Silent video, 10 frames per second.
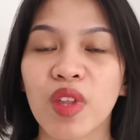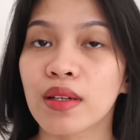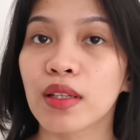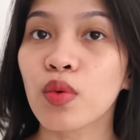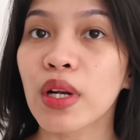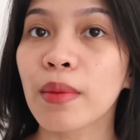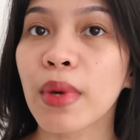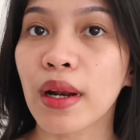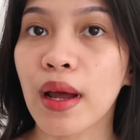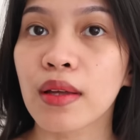dia tuh warnanya
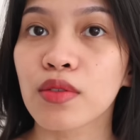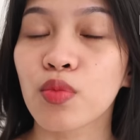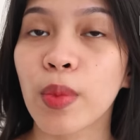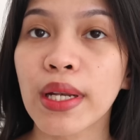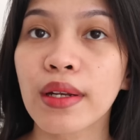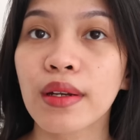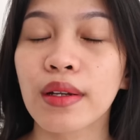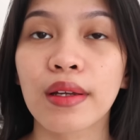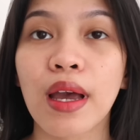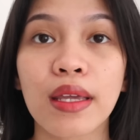merah cuman
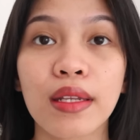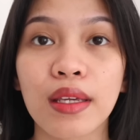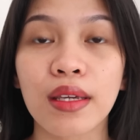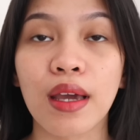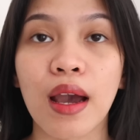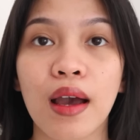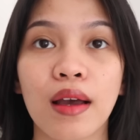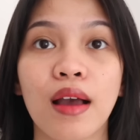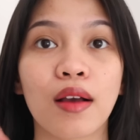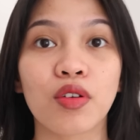nggak ini
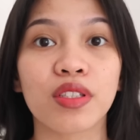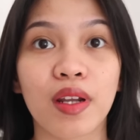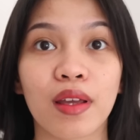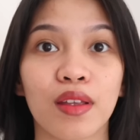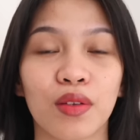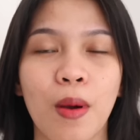nggak nggak gonjreng gitu